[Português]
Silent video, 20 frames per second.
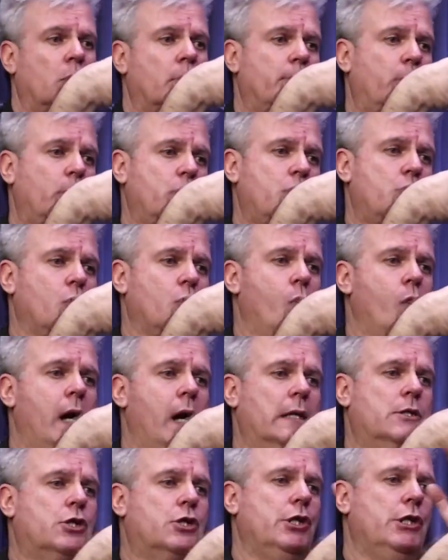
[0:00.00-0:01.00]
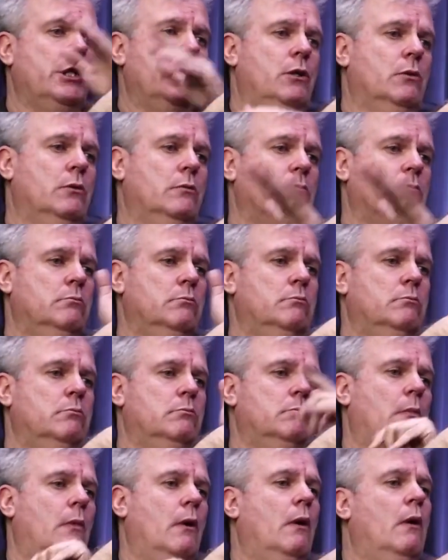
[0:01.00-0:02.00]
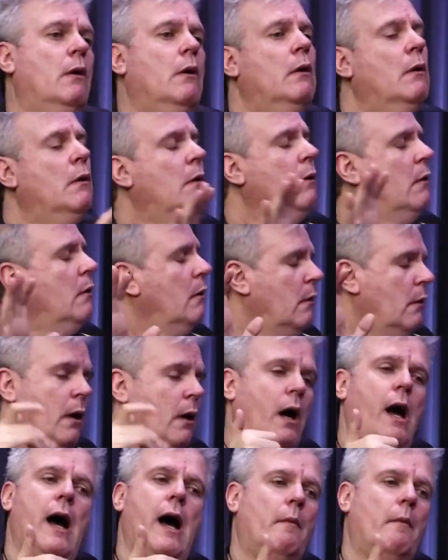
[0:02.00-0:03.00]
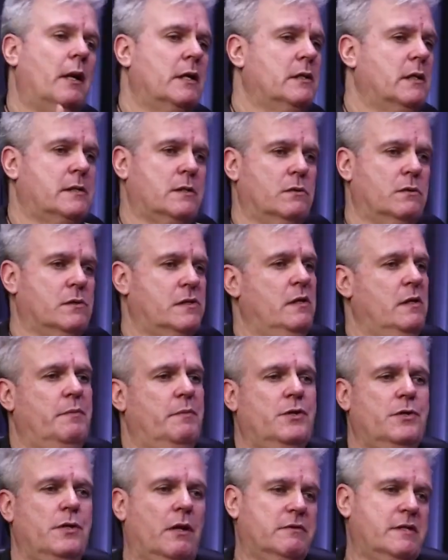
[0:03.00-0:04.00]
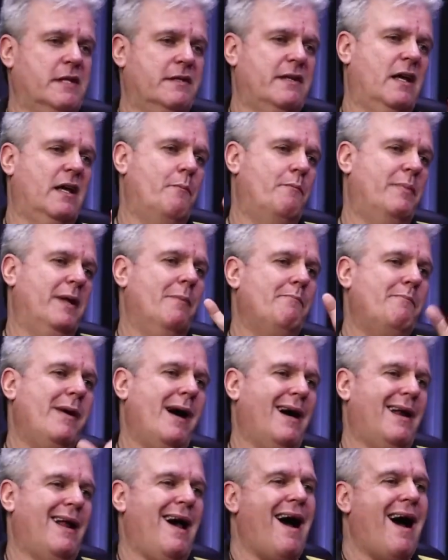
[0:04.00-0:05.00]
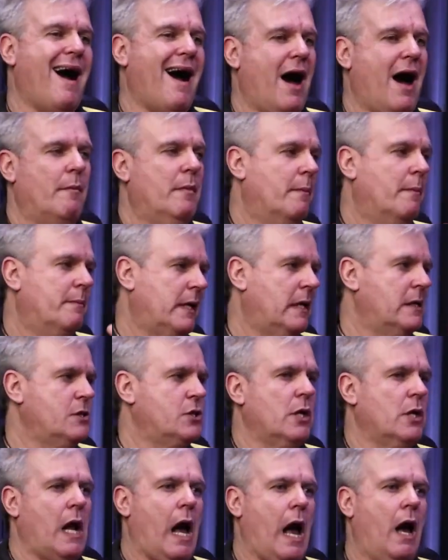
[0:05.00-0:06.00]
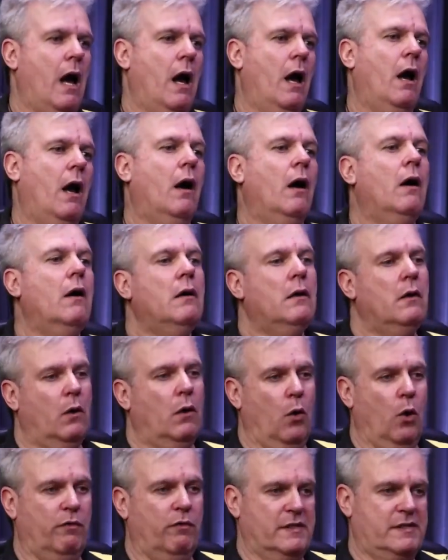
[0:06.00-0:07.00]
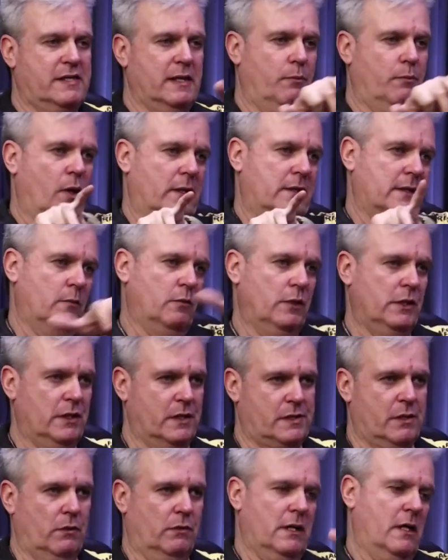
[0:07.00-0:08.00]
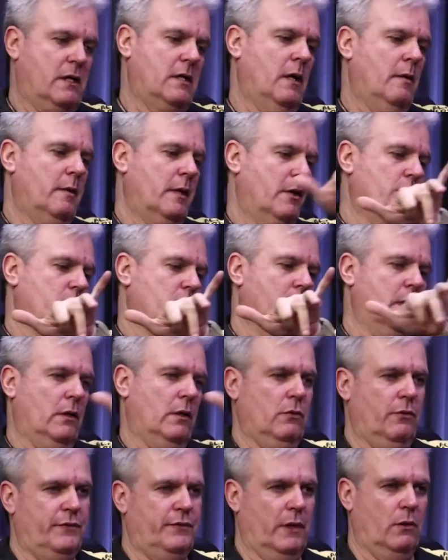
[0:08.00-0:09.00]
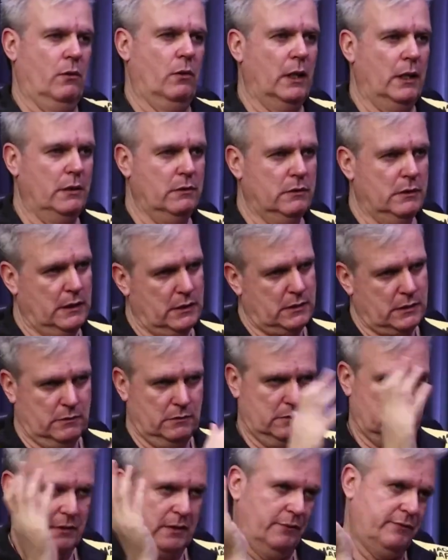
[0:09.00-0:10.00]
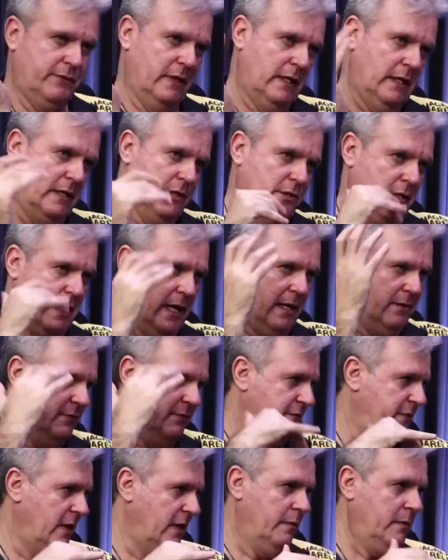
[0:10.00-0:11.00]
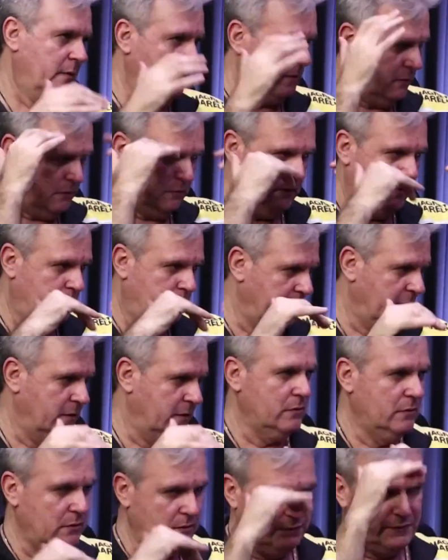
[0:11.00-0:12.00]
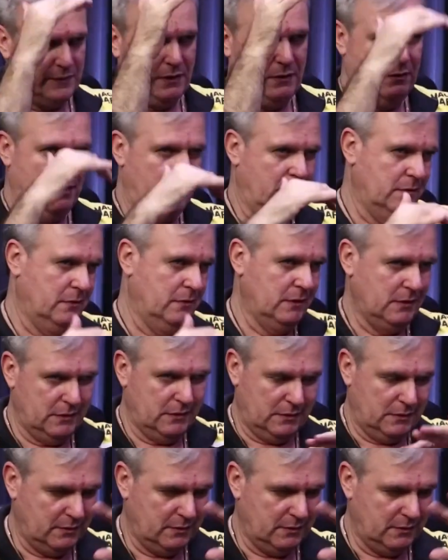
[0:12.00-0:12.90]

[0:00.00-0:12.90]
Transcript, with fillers: Puxou o gatilho. Vai e volta, vai. Arma de ação simples não, você tem que preparar a arma para atirar. Ou você bota a munição na câmera jogando o ferrolho, né? Que eu não sei falar slide frame, eu penso o ferrolho e